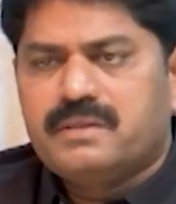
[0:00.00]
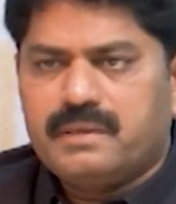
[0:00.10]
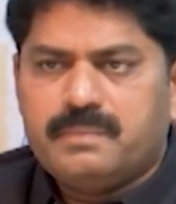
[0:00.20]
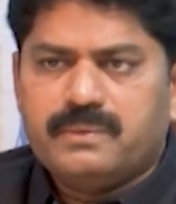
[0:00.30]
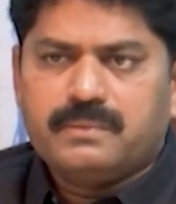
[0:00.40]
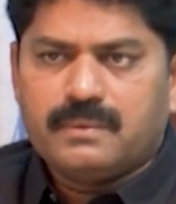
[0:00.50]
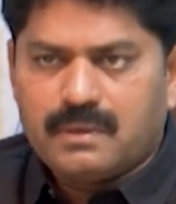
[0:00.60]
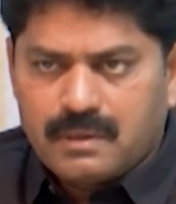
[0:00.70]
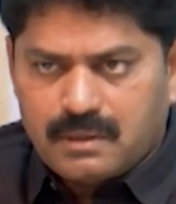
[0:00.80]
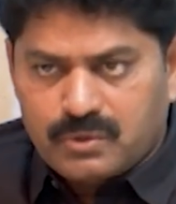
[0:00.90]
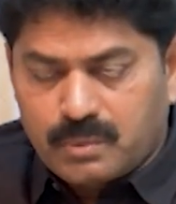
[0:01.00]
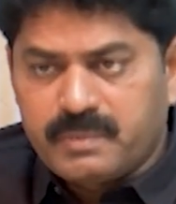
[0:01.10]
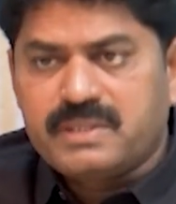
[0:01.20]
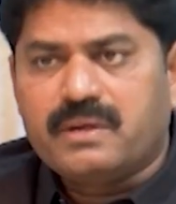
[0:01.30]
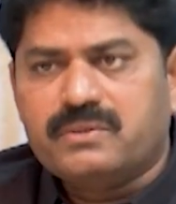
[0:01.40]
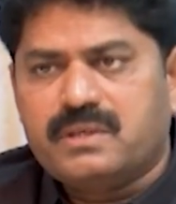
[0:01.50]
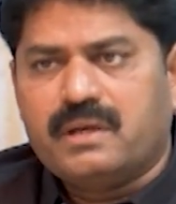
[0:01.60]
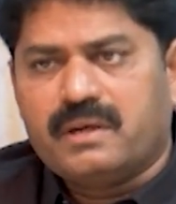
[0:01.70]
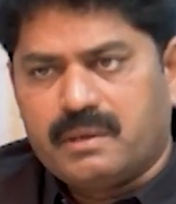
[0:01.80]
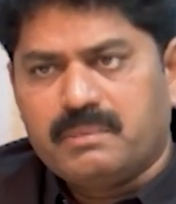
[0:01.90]
సార్ ఇప్పుడు తొమ్మిది
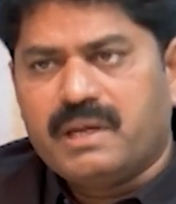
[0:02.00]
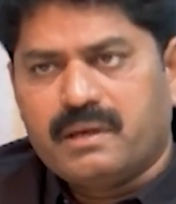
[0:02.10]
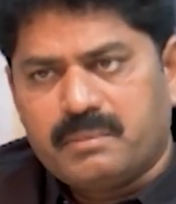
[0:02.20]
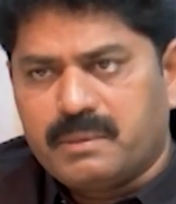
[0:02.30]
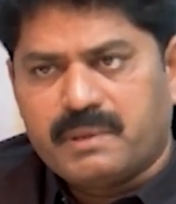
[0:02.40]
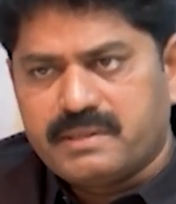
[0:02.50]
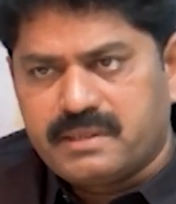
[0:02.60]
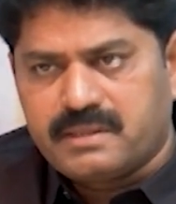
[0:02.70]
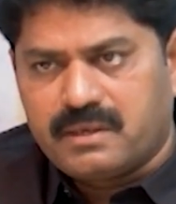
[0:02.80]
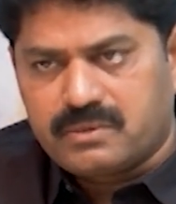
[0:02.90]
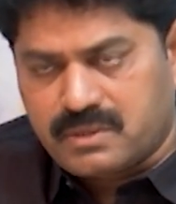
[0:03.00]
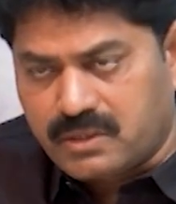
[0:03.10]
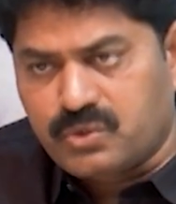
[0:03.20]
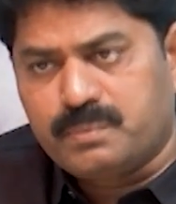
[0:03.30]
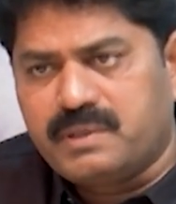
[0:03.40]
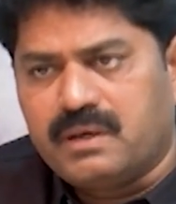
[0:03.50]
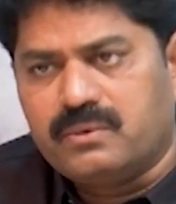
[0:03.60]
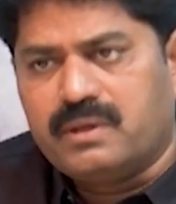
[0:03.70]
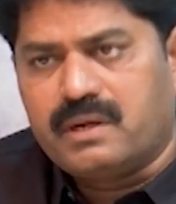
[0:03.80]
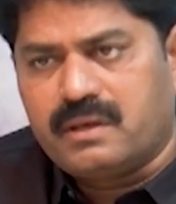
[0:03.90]
సంవత్సరాలుగా ఎమ్మెల్యేగా మీరు పనిచేశారు సంతృప్తిగా
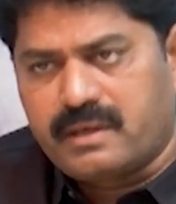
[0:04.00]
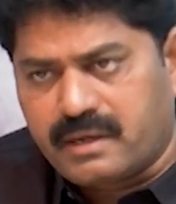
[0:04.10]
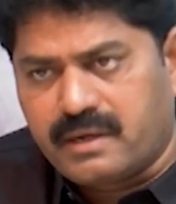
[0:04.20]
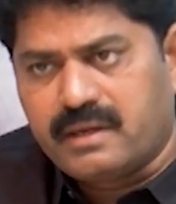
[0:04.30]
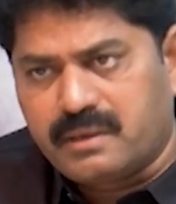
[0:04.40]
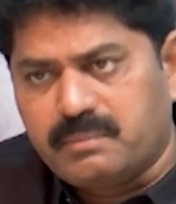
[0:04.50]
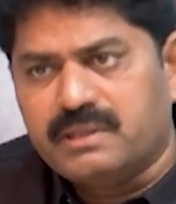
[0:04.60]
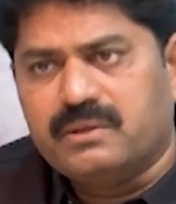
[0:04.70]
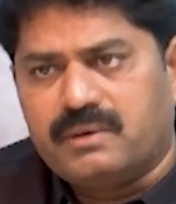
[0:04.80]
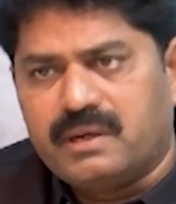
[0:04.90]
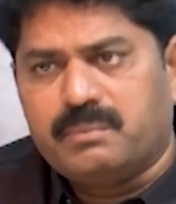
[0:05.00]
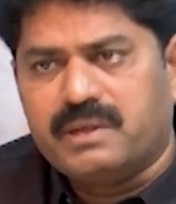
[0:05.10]
ఉన్నారా ఎక్కడన్నా ఇబ్బందులు పడ్డ